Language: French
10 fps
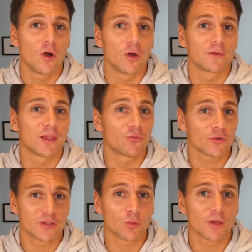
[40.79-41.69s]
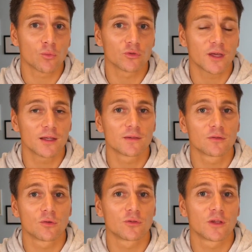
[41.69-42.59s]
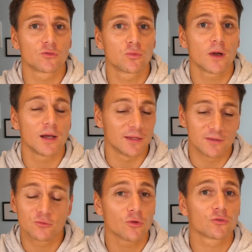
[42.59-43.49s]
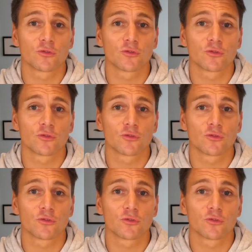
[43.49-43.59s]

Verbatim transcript: tu t'as forcément des contraintes, que ce soit la distance,